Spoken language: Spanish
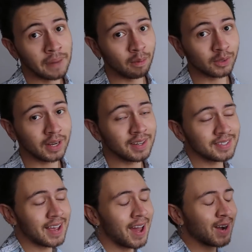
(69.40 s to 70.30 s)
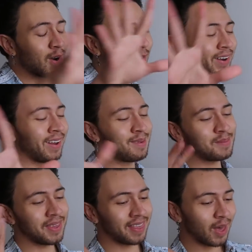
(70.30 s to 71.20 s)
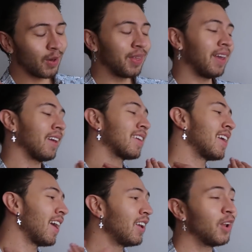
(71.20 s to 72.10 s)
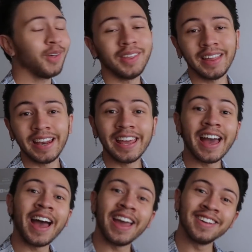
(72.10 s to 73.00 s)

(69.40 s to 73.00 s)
Vamos a iniciar con el video de ¿Quién lo diría?